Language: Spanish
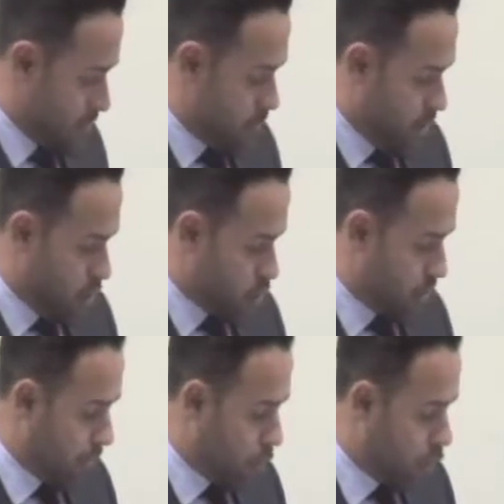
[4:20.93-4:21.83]
Bueno,
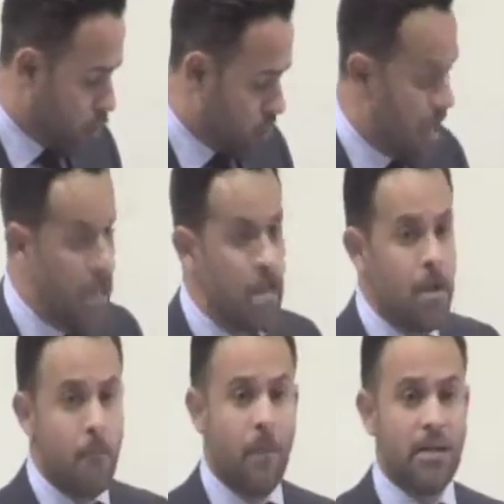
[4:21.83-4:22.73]
se produce
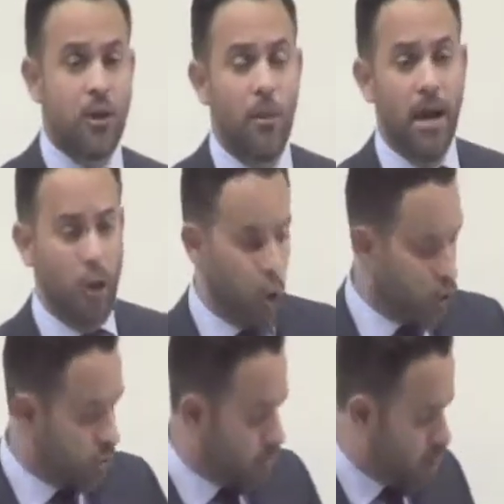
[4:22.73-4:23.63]
más o
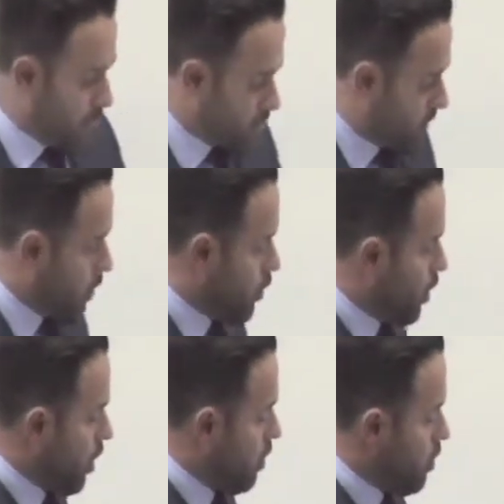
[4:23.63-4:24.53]
menos, bueno, más o menos
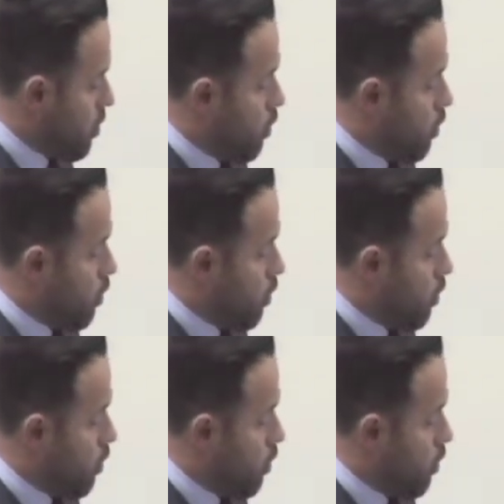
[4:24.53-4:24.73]
no,